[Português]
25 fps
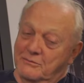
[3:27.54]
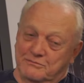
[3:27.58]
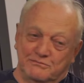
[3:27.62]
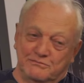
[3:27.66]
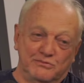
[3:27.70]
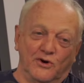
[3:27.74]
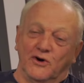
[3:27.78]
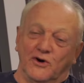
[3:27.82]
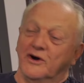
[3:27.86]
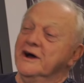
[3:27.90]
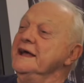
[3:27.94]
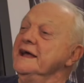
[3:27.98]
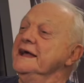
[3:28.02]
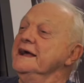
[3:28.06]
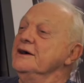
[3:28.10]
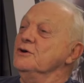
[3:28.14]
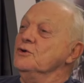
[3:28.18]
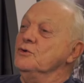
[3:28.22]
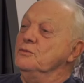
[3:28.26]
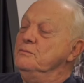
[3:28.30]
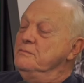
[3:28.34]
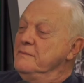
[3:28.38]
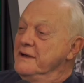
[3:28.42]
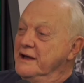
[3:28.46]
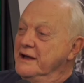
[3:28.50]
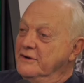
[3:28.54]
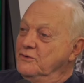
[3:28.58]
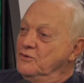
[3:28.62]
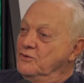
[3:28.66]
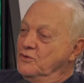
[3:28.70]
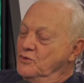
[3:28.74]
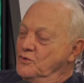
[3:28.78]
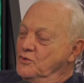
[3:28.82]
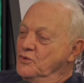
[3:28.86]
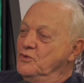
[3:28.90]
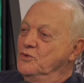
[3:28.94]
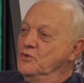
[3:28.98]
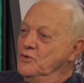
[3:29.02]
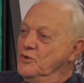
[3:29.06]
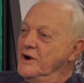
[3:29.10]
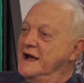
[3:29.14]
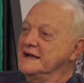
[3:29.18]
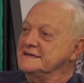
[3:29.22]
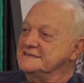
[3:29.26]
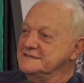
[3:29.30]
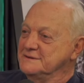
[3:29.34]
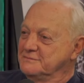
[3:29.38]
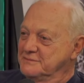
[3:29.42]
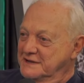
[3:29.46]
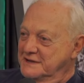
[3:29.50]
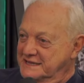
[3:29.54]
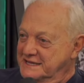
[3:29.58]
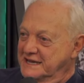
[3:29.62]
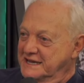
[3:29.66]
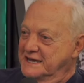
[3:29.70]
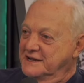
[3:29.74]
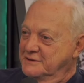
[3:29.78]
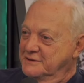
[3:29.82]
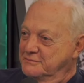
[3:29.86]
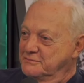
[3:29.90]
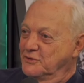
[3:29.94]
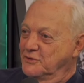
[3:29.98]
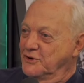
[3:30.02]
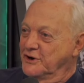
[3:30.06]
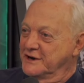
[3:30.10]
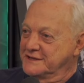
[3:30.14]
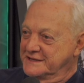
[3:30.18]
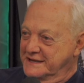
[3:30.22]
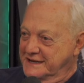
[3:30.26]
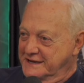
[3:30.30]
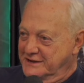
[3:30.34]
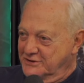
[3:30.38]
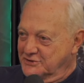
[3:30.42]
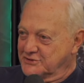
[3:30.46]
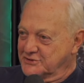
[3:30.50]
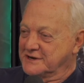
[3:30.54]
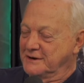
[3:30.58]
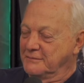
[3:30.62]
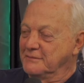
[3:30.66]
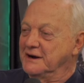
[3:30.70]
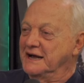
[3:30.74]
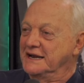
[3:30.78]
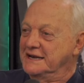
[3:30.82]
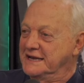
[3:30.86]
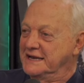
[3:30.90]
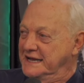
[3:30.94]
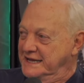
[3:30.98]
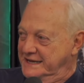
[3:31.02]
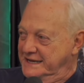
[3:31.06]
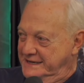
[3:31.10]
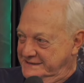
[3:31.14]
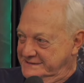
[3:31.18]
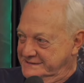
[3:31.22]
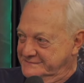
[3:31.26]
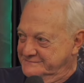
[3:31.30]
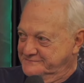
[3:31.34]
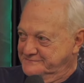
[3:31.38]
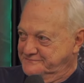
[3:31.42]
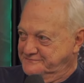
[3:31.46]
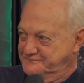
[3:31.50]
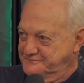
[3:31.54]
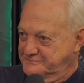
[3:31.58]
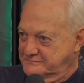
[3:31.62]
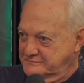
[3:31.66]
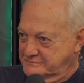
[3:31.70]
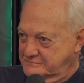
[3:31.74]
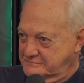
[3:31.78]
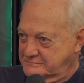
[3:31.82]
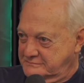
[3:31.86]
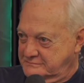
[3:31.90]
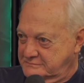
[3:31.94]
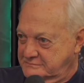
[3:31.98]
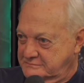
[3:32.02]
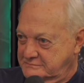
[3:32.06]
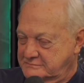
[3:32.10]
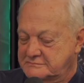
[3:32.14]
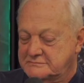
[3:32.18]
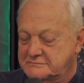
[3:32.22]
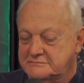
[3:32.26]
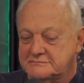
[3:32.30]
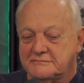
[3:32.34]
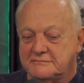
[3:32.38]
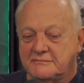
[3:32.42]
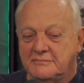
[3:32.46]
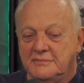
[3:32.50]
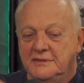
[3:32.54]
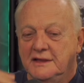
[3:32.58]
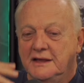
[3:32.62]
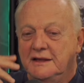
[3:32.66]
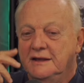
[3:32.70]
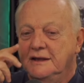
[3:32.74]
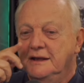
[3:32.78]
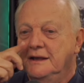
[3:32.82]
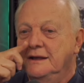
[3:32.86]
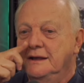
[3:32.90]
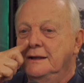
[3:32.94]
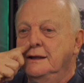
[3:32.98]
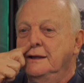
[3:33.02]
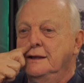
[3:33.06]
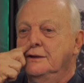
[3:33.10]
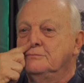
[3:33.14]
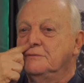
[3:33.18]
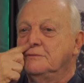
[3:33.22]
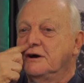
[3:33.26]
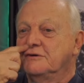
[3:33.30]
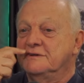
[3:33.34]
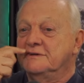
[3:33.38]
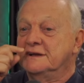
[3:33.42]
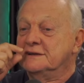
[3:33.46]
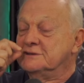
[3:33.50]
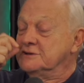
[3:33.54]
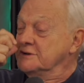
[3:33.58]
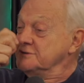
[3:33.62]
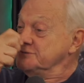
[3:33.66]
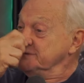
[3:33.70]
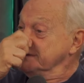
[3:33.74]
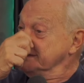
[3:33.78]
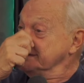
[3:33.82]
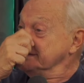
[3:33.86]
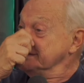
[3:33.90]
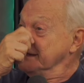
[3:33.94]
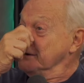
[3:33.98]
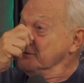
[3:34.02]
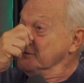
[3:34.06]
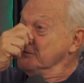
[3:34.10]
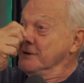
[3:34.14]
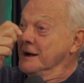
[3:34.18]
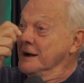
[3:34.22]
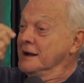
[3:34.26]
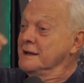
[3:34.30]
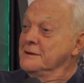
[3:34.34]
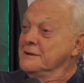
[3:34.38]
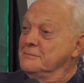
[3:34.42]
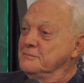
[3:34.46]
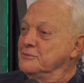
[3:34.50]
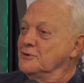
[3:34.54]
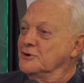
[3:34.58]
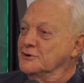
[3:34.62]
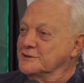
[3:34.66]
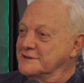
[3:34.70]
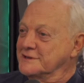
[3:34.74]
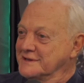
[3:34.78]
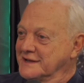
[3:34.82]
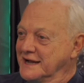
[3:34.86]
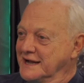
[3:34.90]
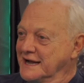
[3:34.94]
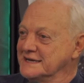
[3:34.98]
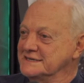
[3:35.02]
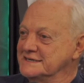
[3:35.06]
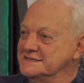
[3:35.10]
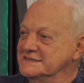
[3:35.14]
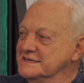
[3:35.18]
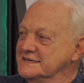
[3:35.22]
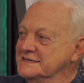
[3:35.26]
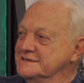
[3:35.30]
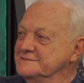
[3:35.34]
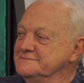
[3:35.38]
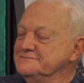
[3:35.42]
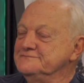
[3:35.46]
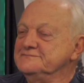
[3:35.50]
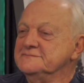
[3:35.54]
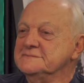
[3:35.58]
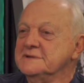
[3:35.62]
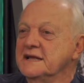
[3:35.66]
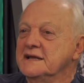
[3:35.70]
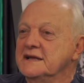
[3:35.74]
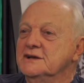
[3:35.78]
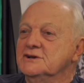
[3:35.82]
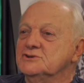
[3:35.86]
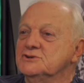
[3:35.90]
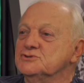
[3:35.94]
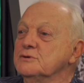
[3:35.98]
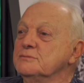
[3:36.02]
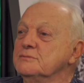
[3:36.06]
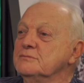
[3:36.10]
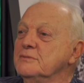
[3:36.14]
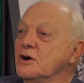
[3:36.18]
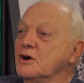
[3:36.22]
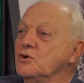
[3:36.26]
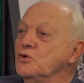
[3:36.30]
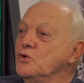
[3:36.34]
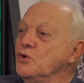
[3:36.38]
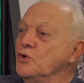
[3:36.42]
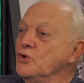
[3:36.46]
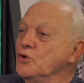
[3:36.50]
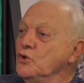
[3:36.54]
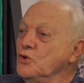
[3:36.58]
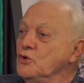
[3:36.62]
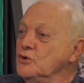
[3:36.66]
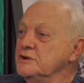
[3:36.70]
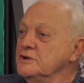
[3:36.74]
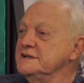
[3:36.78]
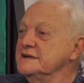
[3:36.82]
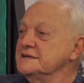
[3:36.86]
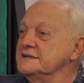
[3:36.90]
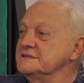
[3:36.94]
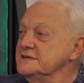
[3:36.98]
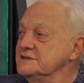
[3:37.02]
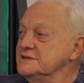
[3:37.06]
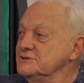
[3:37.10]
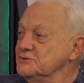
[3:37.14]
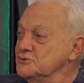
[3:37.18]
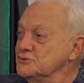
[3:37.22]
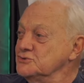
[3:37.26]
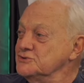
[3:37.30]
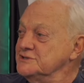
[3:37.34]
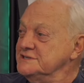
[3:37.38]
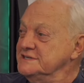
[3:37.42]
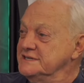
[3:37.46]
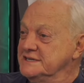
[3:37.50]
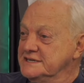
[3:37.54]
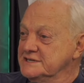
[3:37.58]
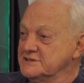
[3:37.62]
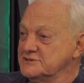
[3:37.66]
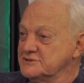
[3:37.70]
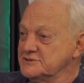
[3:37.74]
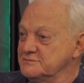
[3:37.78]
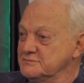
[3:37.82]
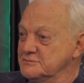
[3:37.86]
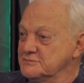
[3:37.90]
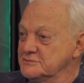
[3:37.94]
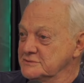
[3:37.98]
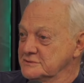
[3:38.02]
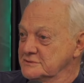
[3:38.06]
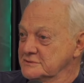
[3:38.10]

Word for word: pô, o meu, o, o SBT Repórter que eu trabalhei, uhum. uma vez nós fizemos uma reportagem sobre uma colônia de nudismo